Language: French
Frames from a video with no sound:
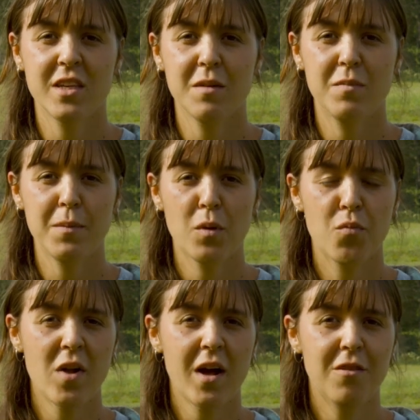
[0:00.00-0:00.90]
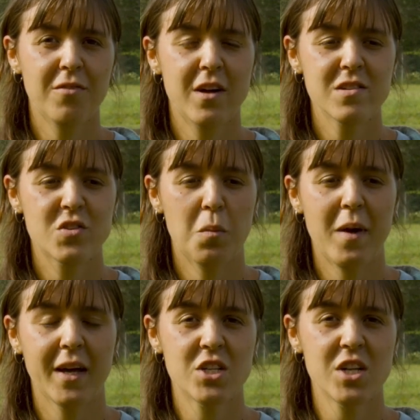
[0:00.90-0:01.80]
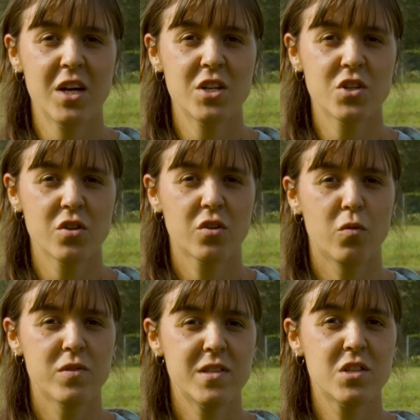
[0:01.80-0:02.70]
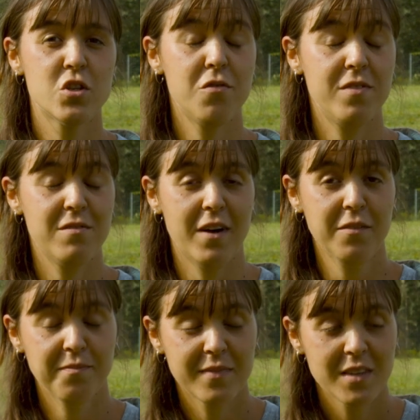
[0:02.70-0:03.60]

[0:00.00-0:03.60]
qui est bien populaire en France de maraîchage qu'on dit sol vivant.